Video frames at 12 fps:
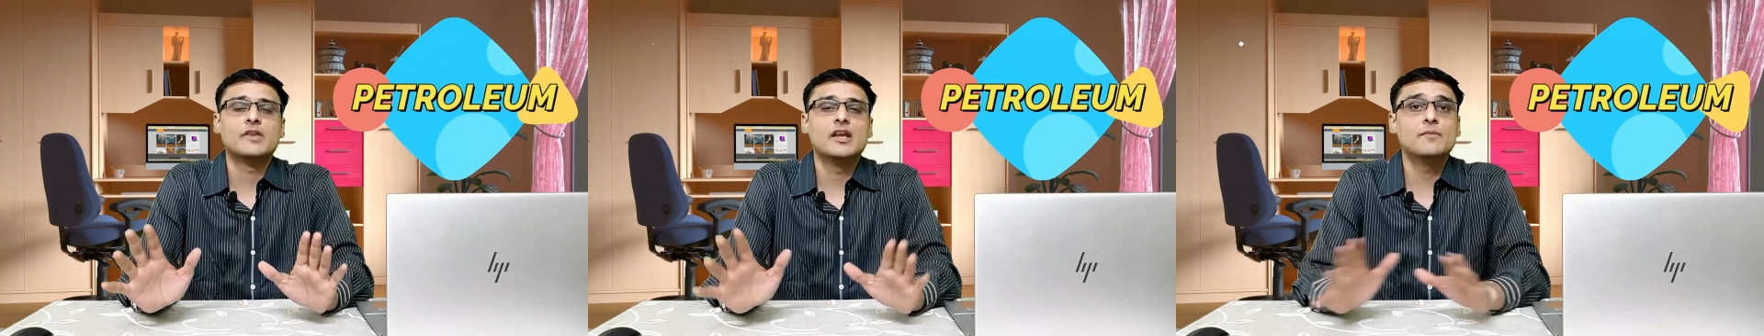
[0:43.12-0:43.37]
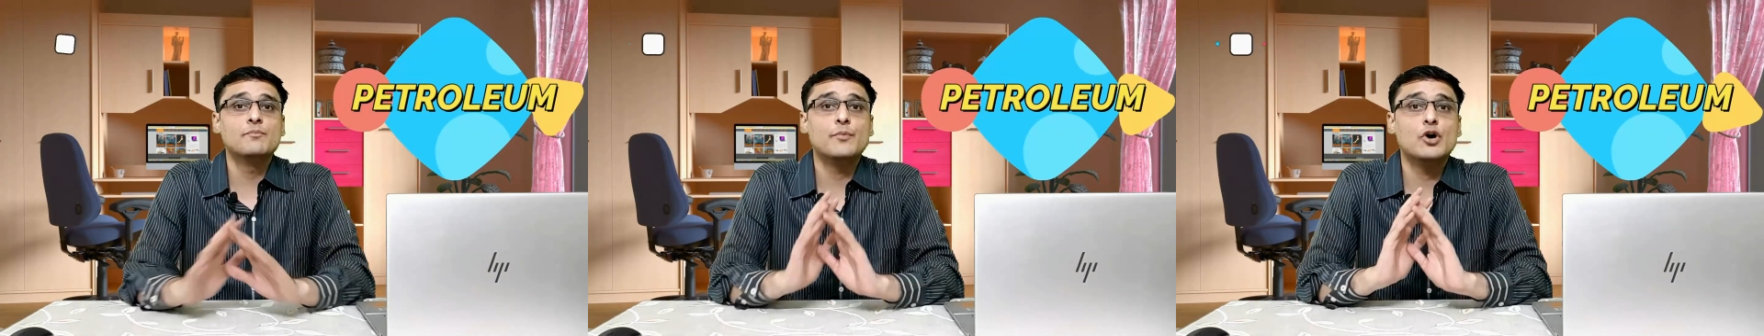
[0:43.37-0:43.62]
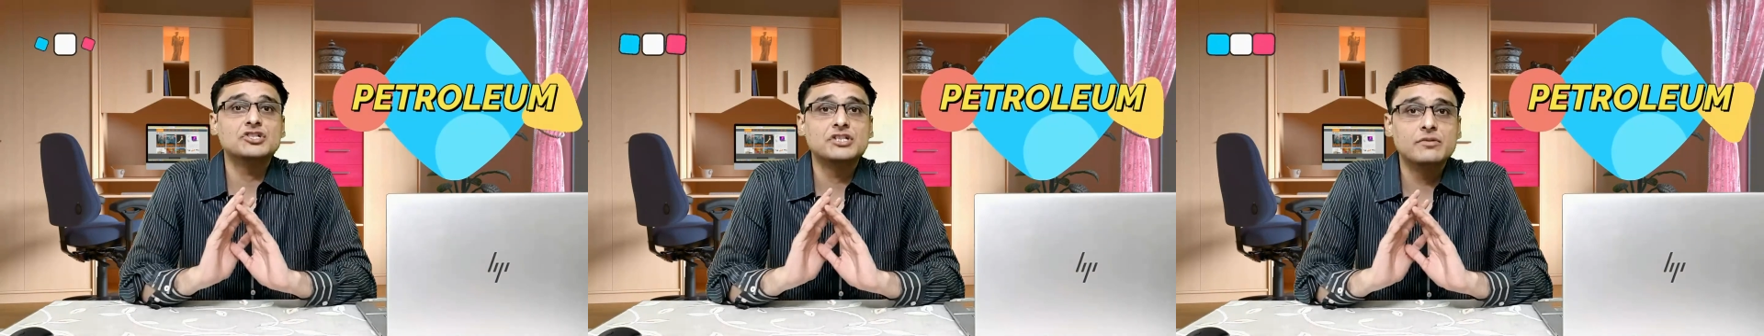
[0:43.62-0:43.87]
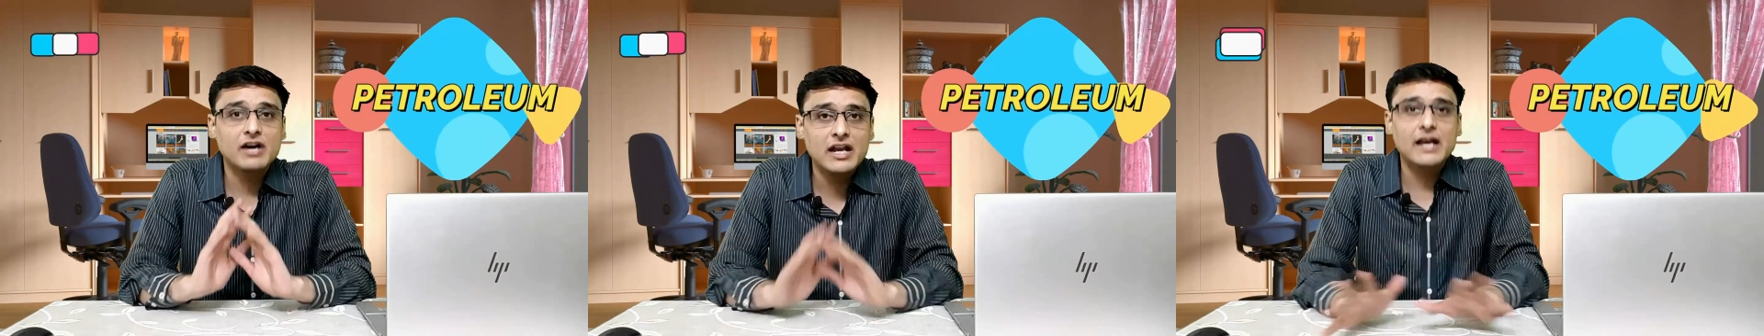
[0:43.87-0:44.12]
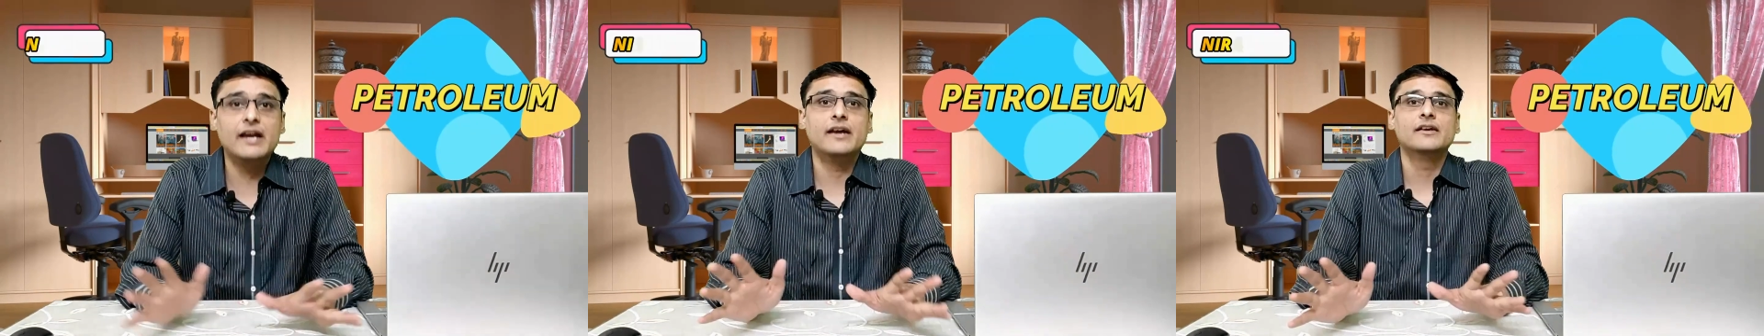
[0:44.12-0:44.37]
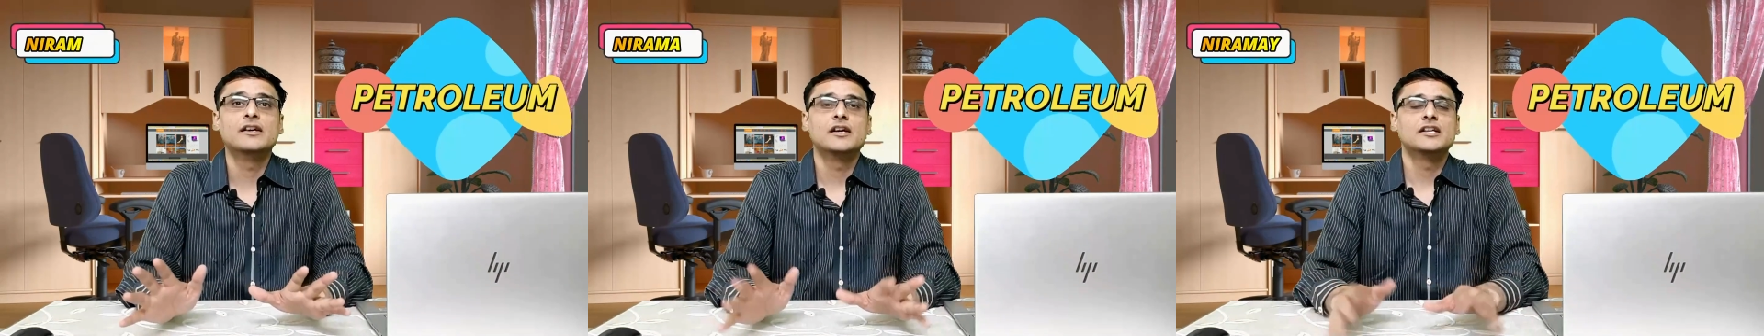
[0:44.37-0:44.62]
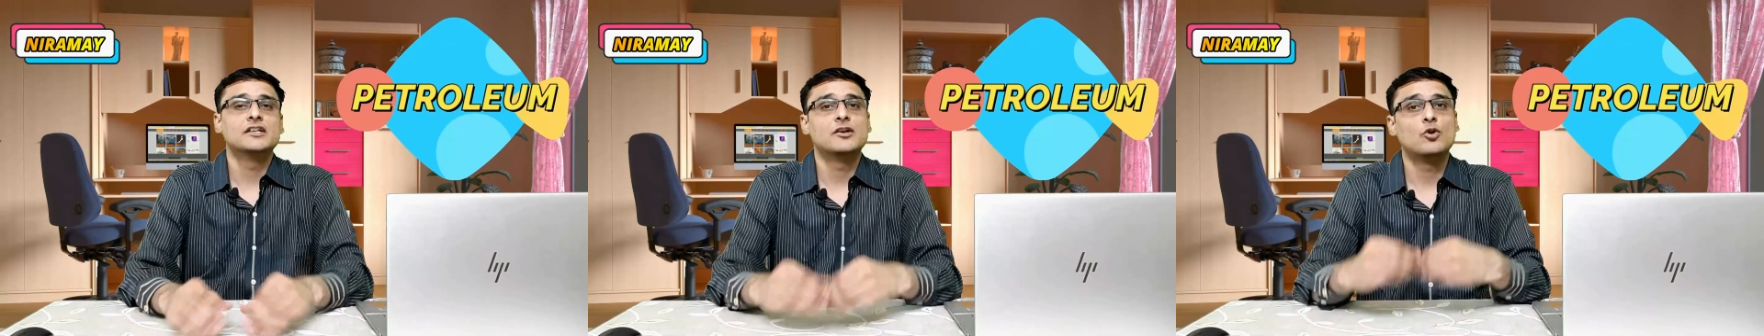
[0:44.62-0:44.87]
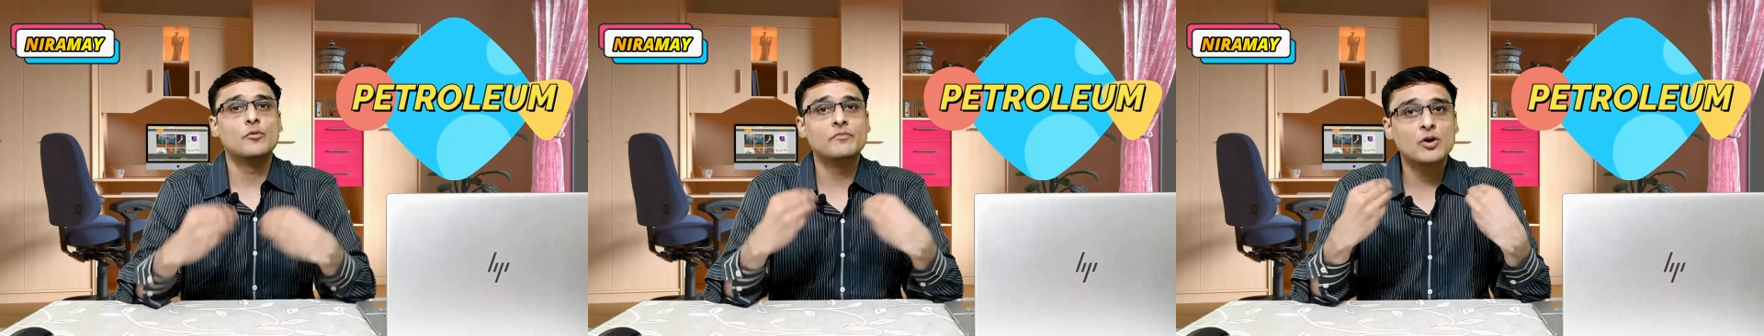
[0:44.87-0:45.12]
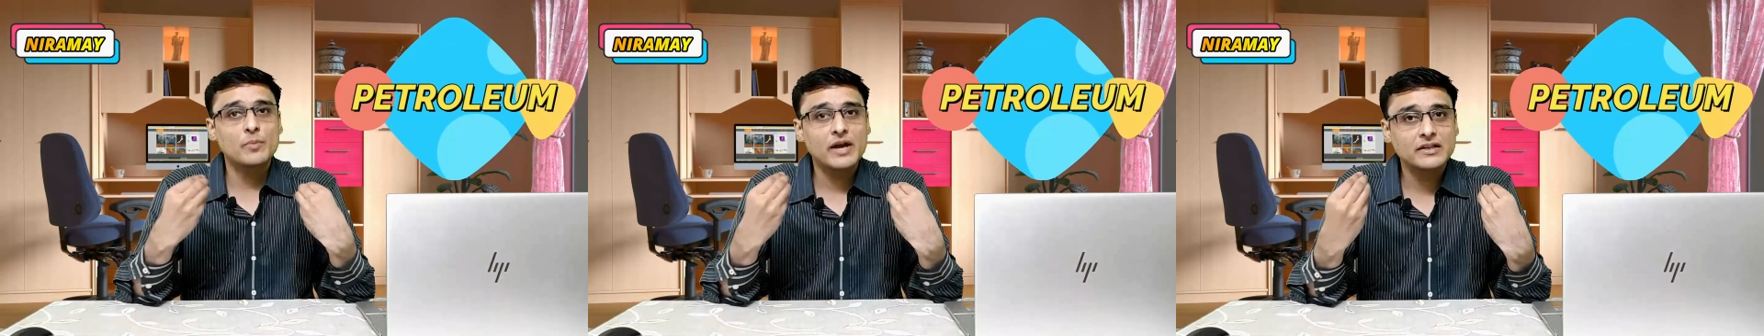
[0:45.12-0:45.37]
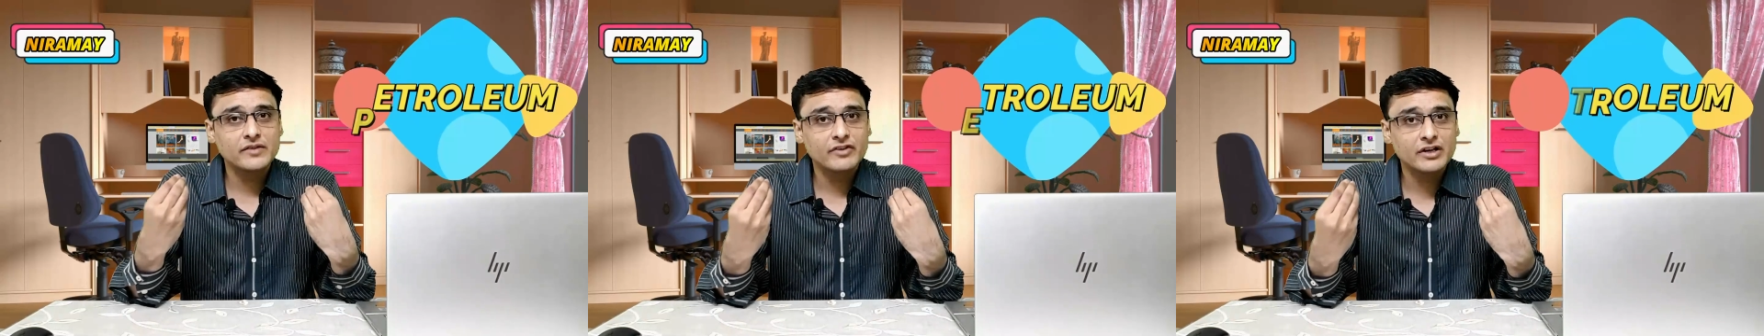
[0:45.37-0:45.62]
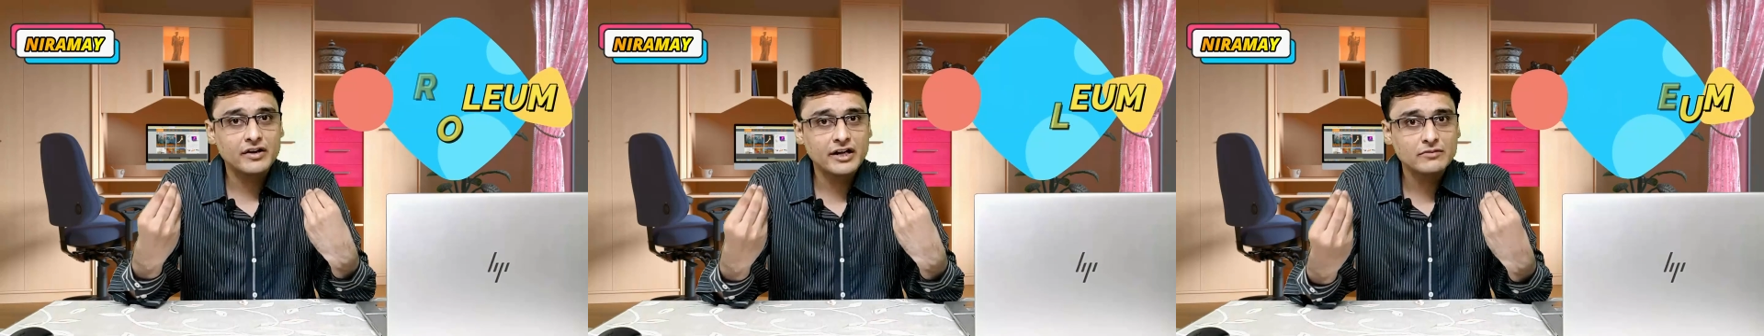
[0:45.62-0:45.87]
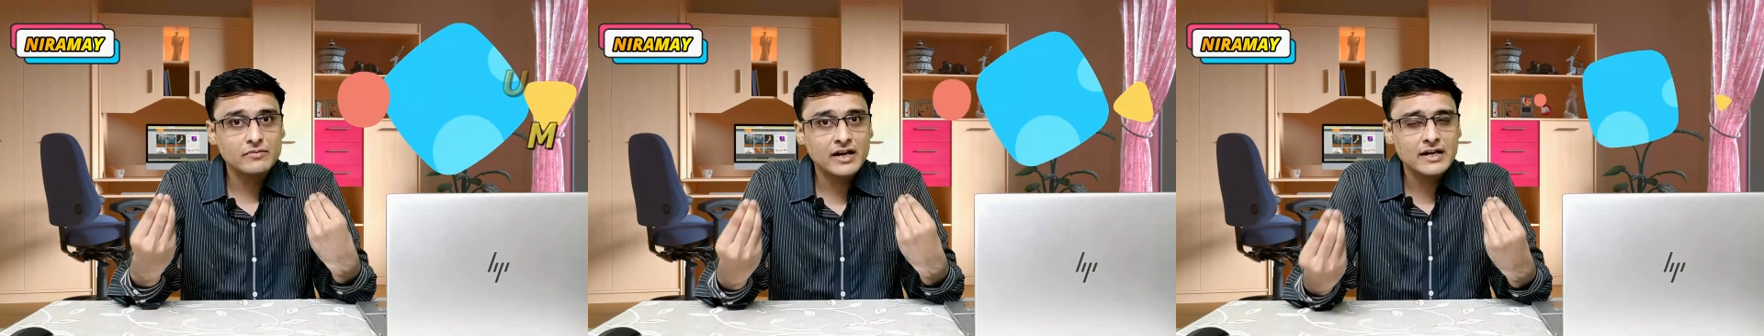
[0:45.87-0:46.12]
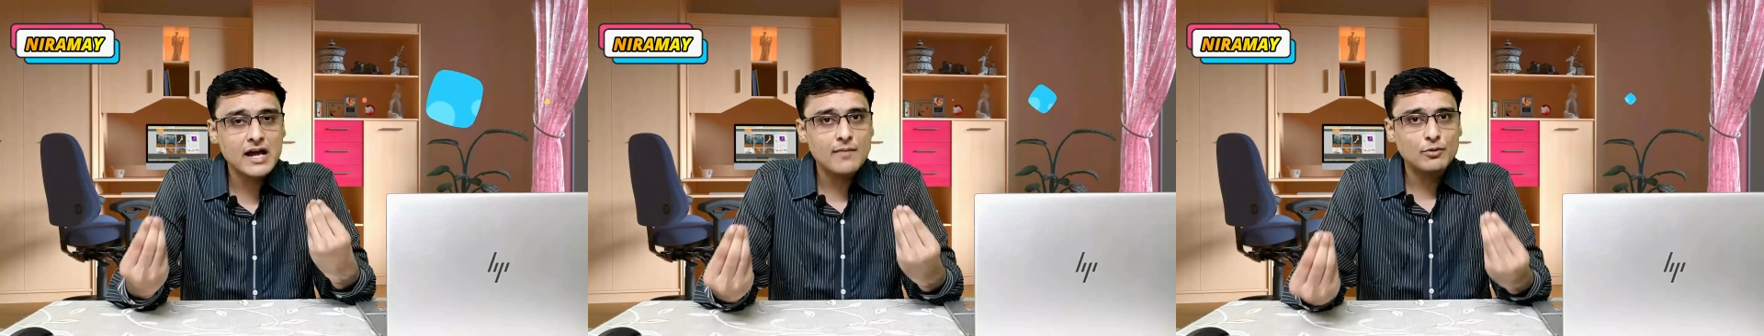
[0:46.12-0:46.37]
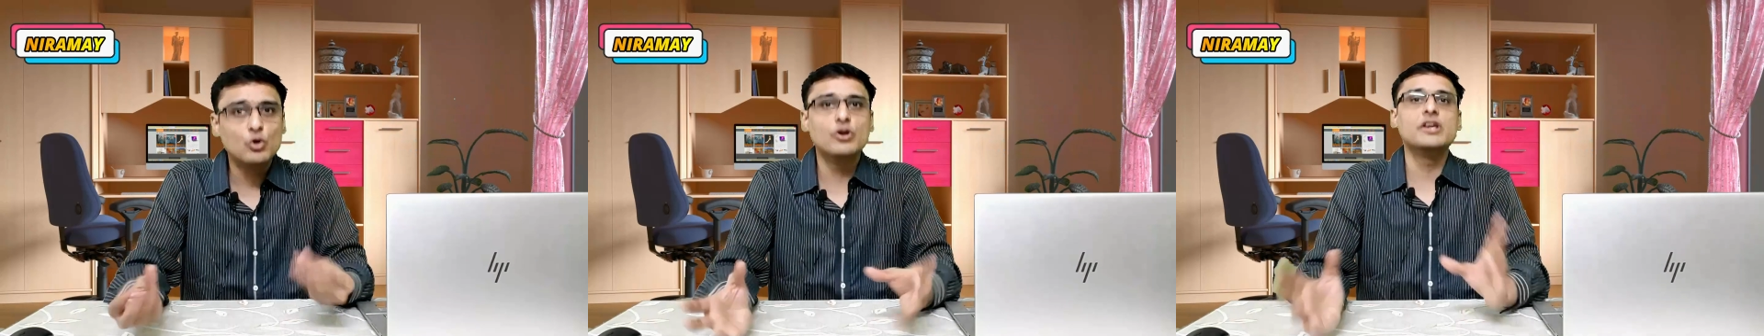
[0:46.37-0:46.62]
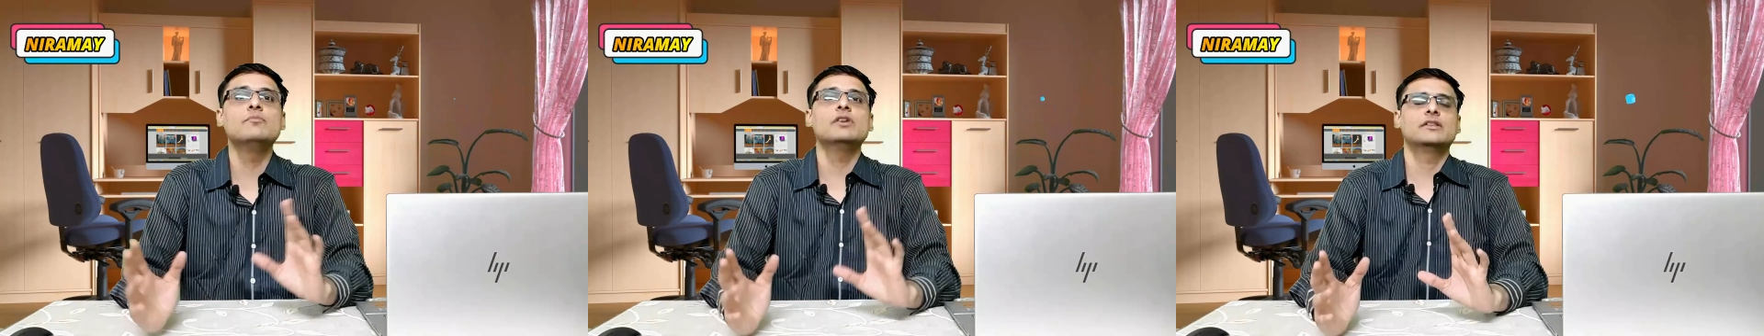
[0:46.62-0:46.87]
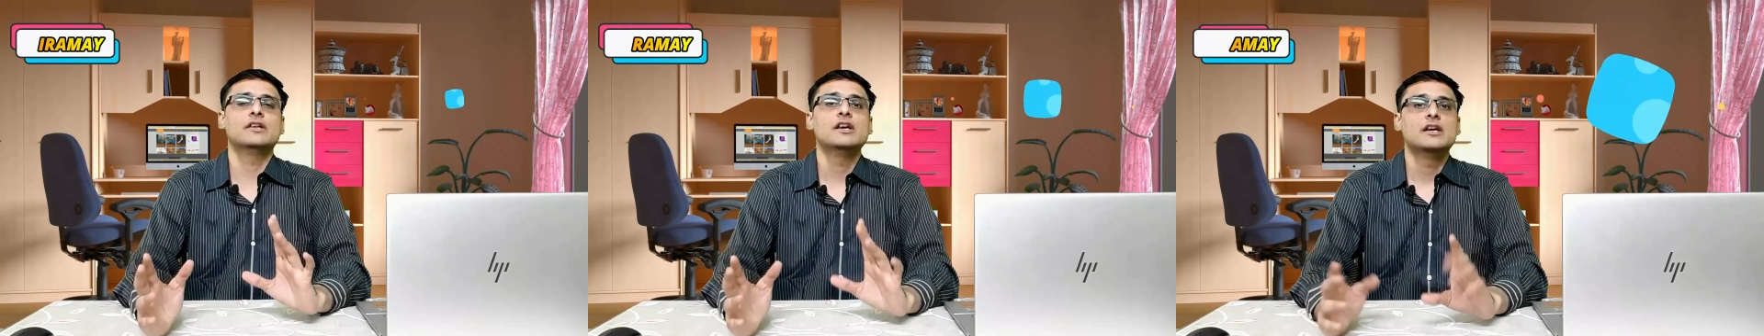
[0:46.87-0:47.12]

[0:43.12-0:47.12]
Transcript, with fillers: इम्पॉसिबल है होम्योपैथी फिर ट्रीटमेंट आप लो ही मत